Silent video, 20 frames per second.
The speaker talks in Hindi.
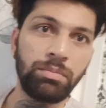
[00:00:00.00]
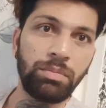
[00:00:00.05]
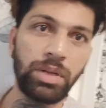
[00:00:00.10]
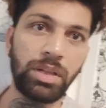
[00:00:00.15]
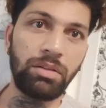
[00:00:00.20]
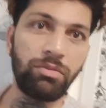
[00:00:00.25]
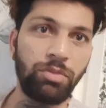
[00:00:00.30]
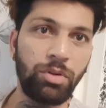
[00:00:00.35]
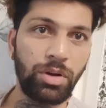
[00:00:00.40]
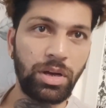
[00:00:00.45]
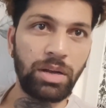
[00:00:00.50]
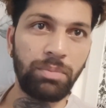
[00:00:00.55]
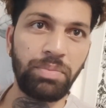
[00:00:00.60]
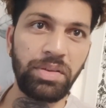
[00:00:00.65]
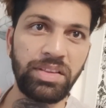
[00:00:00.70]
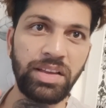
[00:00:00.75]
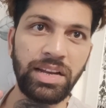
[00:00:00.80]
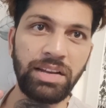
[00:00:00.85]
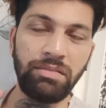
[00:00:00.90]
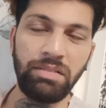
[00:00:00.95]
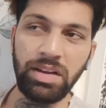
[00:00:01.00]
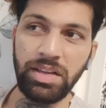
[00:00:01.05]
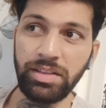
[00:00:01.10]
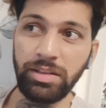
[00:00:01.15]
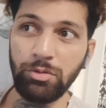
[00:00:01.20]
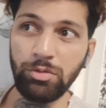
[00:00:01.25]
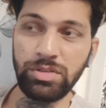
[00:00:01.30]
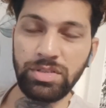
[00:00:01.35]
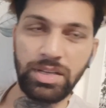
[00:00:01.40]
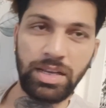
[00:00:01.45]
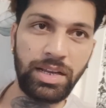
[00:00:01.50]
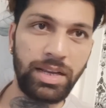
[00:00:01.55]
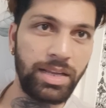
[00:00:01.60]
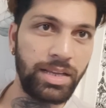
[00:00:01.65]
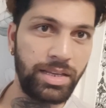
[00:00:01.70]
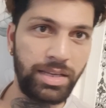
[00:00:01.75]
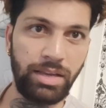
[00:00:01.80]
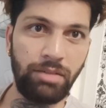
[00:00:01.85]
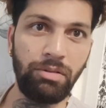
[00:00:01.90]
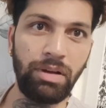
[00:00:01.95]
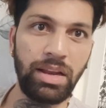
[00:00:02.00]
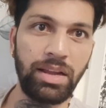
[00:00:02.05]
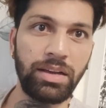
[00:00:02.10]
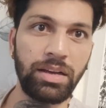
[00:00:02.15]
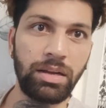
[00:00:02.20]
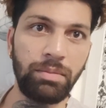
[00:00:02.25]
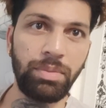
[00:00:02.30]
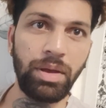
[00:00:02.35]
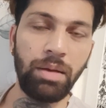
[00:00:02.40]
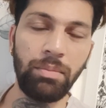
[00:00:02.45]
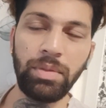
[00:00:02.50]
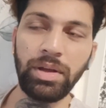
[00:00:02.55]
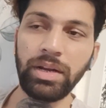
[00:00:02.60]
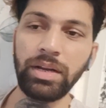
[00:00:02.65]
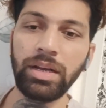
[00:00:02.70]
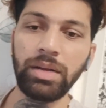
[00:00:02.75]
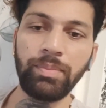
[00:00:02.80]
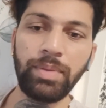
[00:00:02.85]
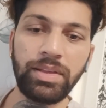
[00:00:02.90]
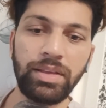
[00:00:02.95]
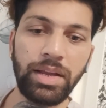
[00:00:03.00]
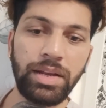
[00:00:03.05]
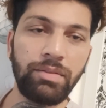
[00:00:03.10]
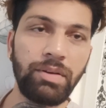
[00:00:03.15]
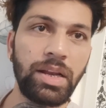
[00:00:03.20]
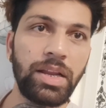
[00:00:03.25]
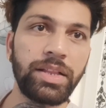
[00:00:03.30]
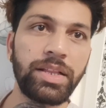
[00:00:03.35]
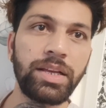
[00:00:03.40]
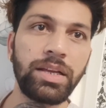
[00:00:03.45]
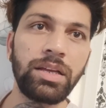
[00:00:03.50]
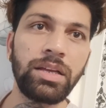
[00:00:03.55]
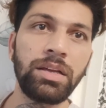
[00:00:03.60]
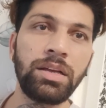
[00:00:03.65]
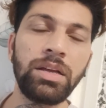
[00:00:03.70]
मतलब वो घर पे जाने वाली थी उसके नहीं ये वाले घर पे हमारे घर पे जाने वाली थी